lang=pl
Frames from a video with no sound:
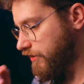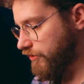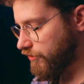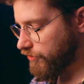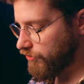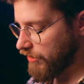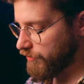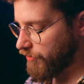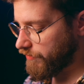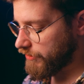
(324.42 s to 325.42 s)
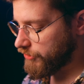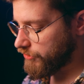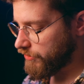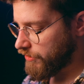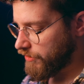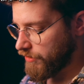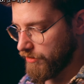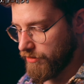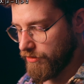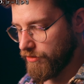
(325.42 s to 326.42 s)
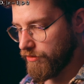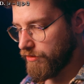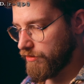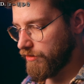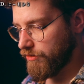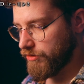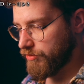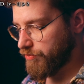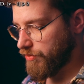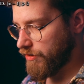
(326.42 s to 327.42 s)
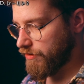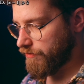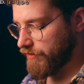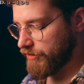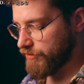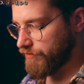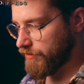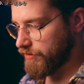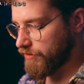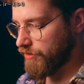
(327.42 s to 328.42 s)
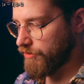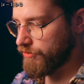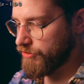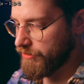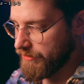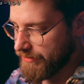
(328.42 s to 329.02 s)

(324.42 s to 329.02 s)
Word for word: no to która odpowiedź? No to odpowiedź wychodzi